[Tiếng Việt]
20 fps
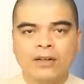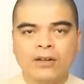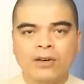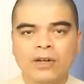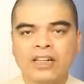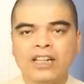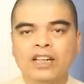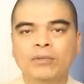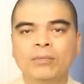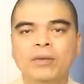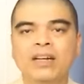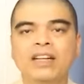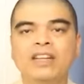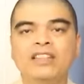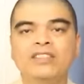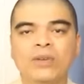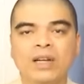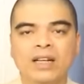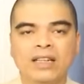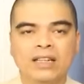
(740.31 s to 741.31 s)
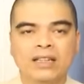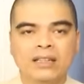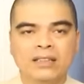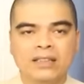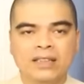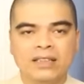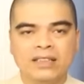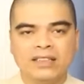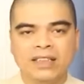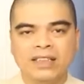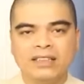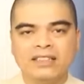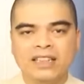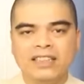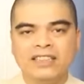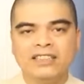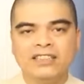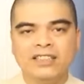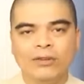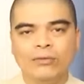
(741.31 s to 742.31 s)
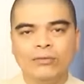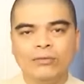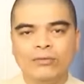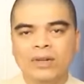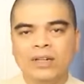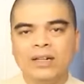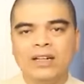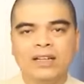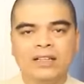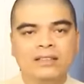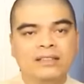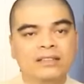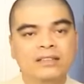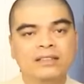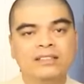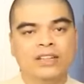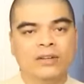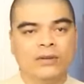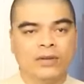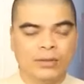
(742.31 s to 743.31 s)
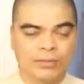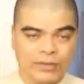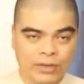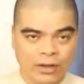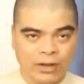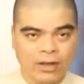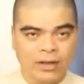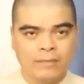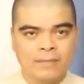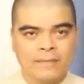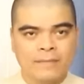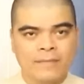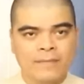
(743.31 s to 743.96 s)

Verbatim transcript: còn nếu mà kinh doanh thì sẽ nhanh chóng phất lên như diều gặp gió.